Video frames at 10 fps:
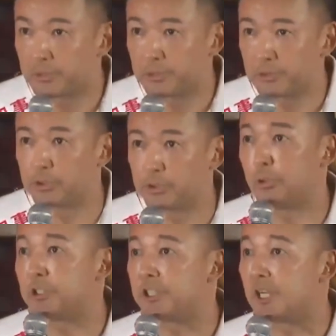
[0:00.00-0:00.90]
す
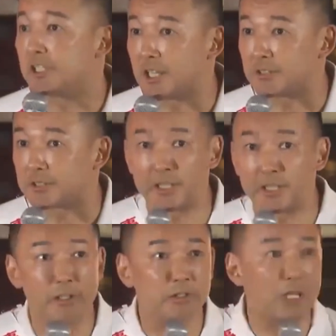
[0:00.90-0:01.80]
ごい気合いじゃないですか
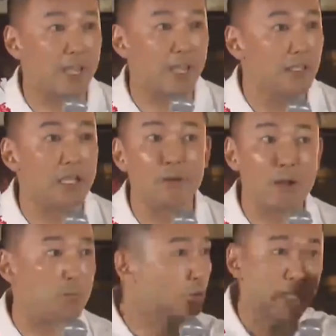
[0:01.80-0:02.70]
誰のため山
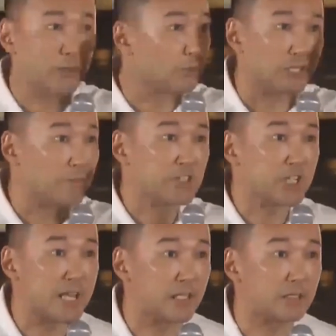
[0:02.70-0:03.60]
本太郎のためじゃ
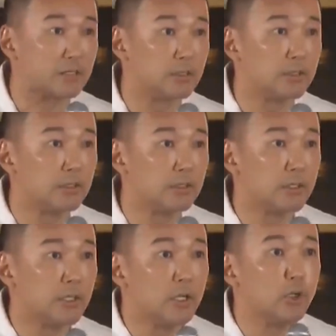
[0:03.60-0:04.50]
ない
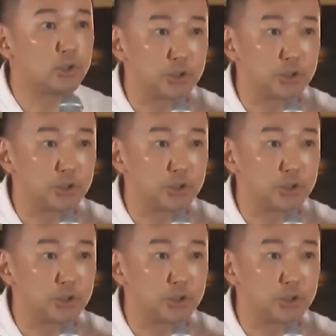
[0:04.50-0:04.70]
ロス